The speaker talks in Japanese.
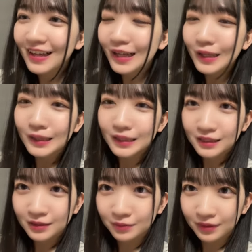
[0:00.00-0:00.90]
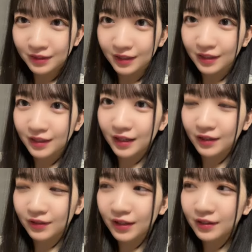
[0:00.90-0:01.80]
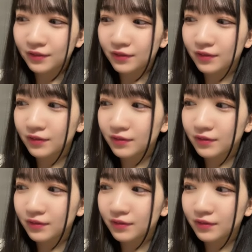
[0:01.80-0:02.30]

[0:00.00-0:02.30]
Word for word: と待ってねあの何の